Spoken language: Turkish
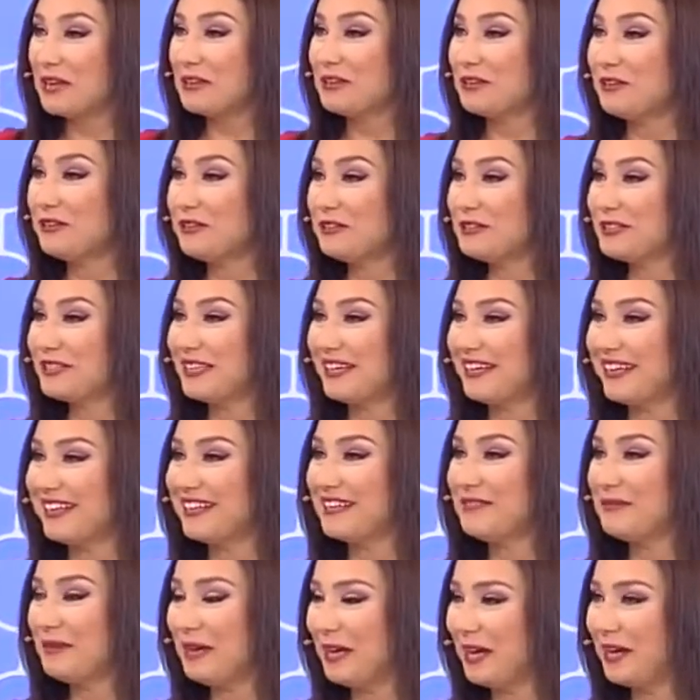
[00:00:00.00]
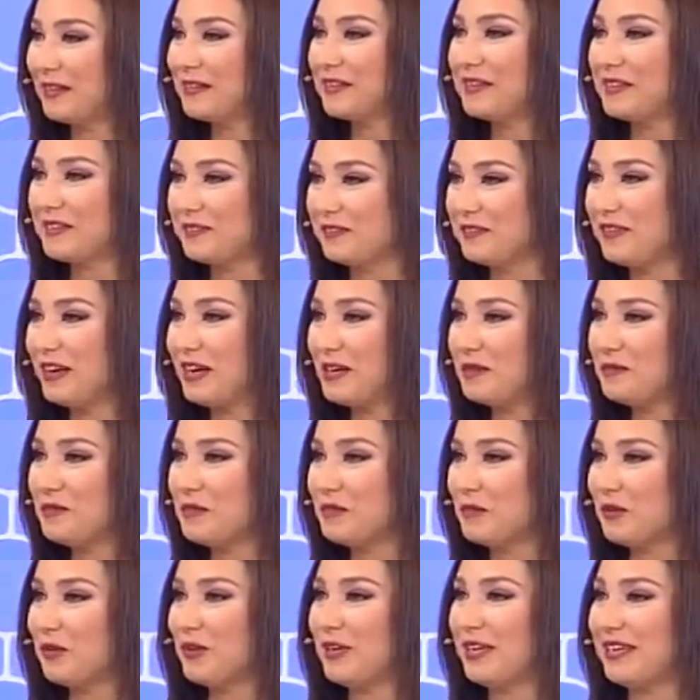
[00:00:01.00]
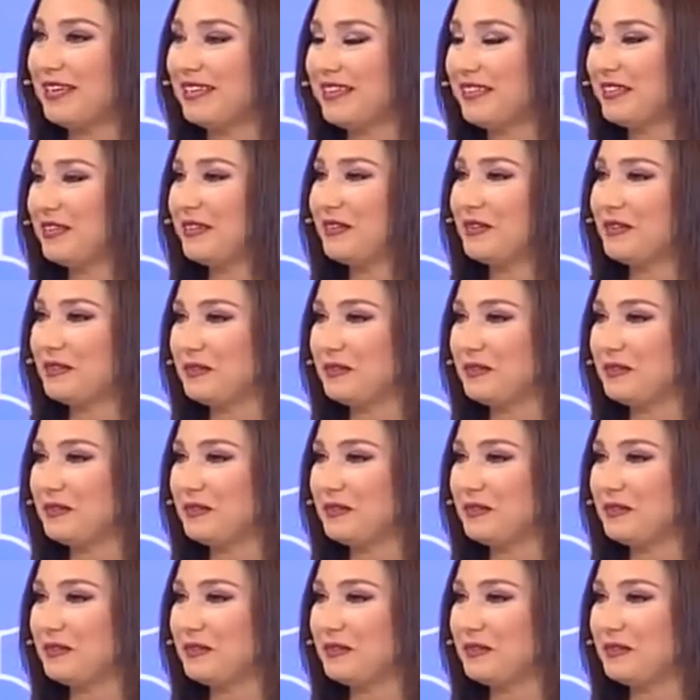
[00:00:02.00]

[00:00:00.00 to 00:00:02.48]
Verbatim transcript: Bekliyoruz ya yani? Bayanların var mı böyle e,